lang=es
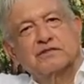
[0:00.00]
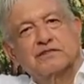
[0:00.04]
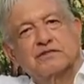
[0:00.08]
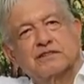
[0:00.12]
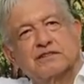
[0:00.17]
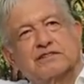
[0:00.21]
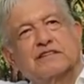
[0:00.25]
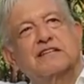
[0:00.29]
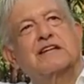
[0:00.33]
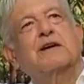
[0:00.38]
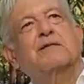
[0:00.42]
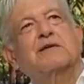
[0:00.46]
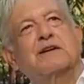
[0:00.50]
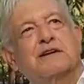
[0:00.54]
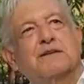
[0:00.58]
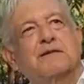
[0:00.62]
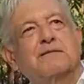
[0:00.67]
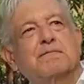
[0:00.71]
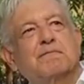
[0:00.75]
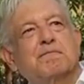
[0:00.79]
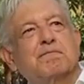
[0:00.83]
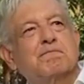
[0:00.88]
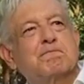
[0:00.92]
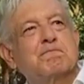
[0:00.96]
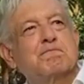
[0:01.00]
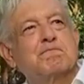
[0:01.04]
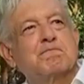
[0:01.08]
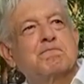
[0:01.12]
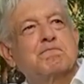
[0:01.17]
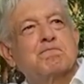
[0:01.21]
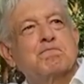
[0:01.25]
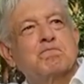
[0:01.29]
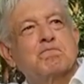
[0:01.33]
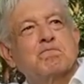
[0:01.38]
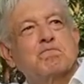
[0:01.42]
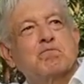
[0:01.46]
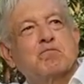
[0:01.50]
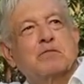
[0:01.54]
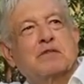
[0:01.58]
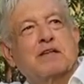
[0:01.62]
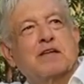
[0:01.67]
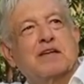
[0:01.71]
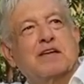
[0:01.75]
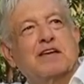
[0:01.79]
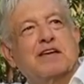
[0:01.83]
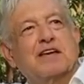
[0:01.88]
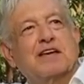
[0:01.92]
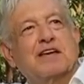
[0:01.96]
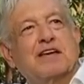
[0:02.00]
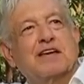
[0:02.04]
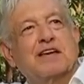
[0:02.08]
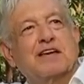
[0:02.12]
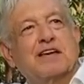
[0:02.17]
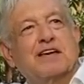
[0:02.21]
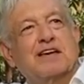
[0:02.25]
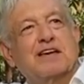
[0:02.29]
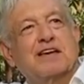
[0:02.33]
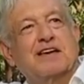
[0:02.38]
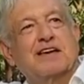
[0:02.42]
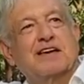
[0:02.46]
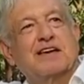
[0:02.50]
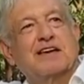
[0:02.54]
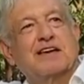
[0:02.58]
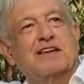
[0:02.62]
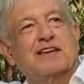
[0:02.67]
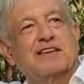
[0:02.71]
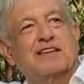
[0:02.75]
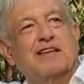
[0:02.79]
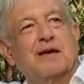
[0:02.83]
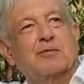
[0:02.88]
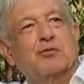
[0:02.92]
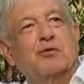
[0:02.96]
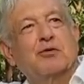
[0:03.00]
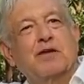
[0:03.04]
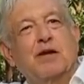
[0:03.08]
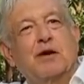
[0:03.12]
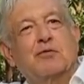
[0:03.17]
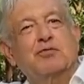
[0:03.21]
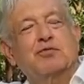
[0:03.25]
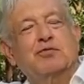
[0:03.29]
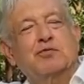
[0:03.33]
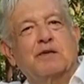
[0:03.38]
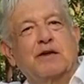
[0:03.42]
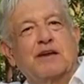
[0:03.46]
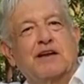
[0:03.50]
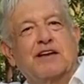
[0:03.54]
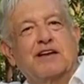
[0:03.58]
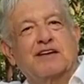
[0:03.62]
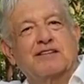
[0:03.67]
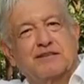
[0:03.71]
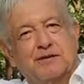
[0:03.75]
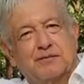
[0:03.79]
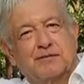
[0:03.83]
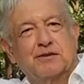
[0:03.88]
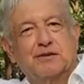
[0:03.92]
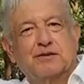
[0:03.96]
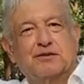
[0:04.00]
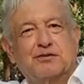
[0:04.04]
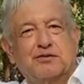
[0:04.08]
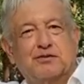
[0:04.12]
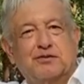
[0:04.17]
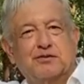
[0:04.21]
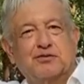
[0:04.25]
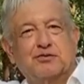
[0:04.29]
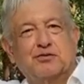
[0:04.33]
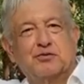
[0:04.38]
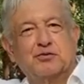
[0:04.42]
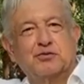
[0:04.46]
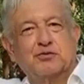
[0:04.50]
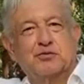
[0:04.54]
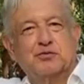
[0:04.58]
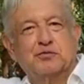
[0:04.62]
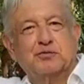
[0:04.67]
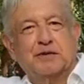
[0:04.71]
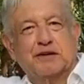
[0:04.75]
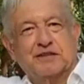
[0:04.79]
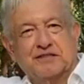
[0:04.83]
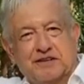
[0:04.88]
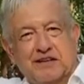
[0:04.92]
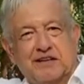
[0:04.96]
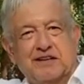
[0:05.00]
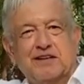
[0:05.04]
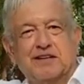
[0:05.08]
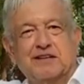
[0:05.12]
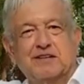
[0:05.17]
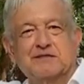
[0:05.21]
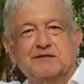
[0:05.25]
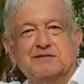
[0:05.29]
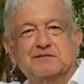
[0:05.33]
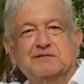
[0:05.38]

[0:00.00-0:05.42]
Decir, a ver, te apoyamos para que siembres tu parcela.